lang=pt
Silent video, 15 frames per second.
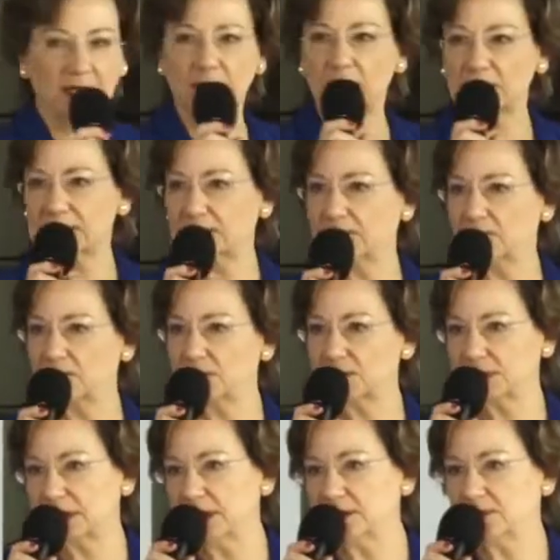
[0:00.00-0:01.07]
da nossa
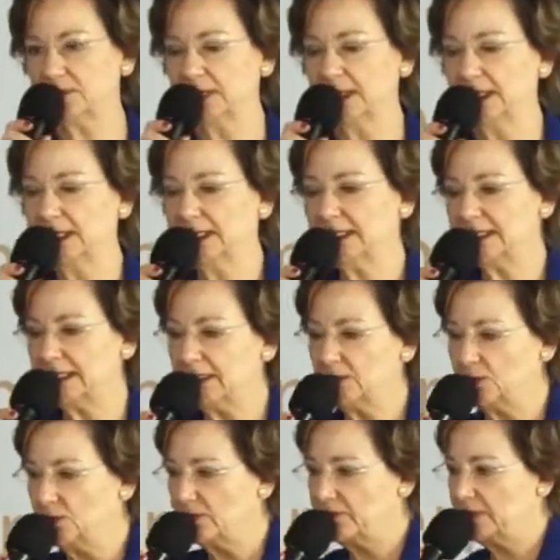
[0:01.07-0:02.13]
evolução,
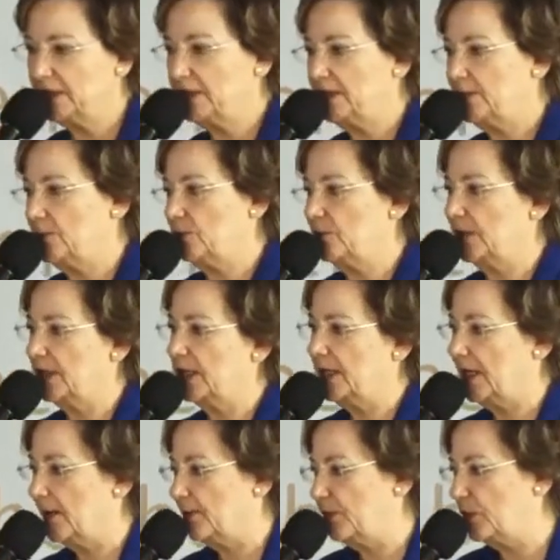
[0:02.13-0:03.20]
sem dúvida nenhuma
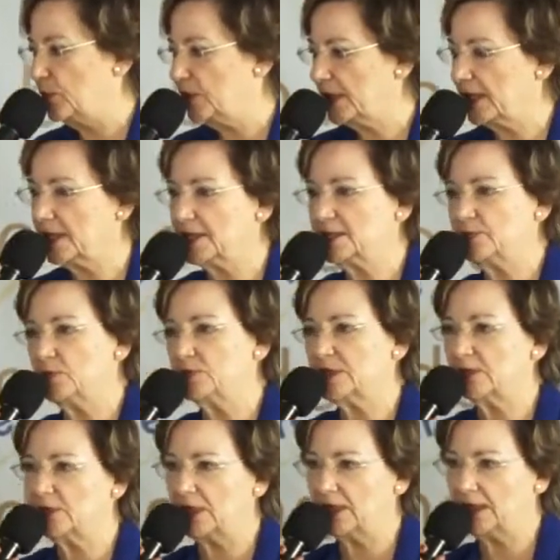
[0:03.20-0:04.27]
que é pura
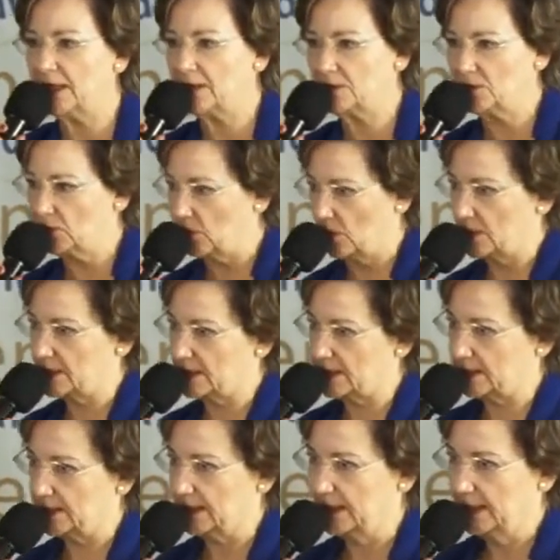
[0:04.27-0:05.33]
responsabilidade
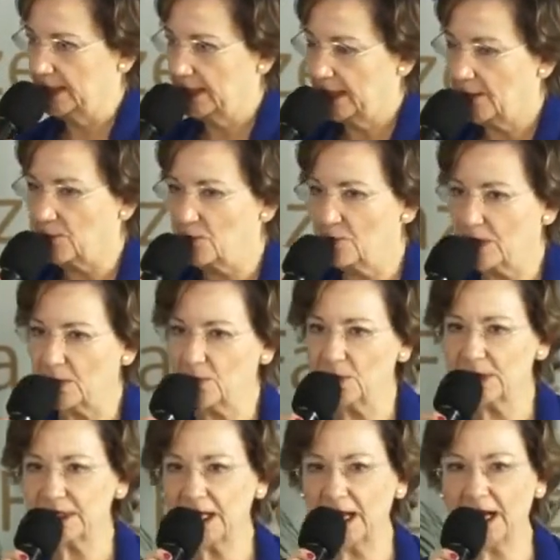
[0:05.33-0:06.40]
nossa alguma
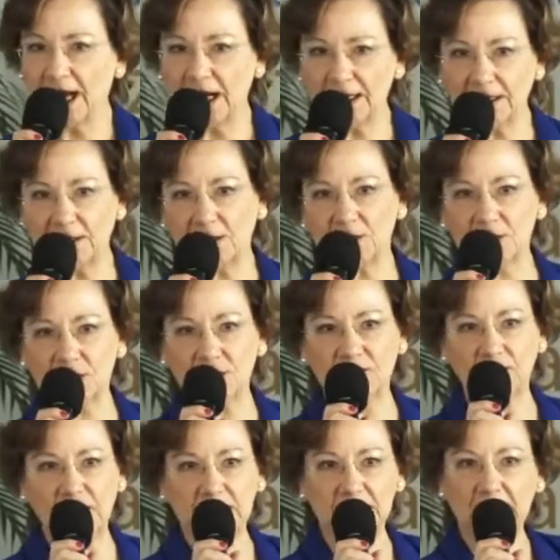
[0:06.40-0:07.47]
coisa errada que a
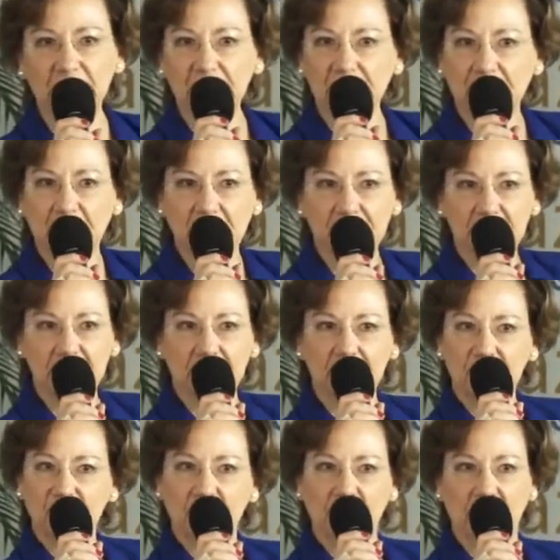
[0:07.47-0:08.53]
gente fez lá atrás
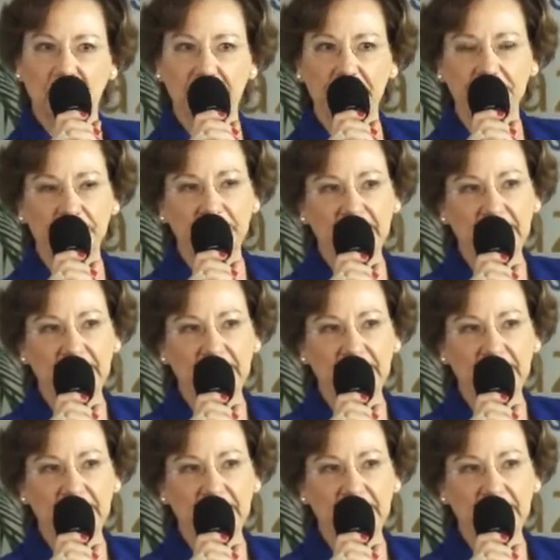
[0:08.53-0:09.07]
na história.